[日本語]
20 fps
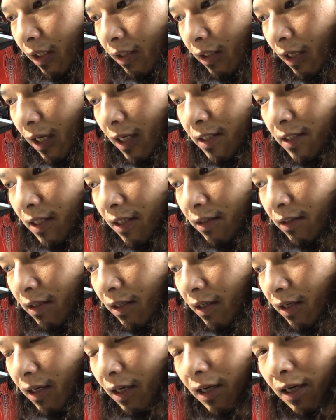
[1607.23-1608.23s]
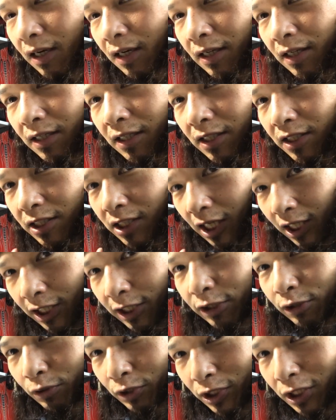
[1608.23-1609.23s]
大前提が
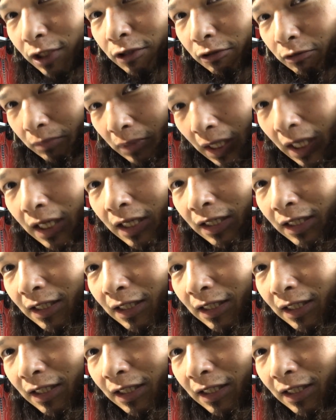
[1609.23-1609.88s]
シャキッとした車、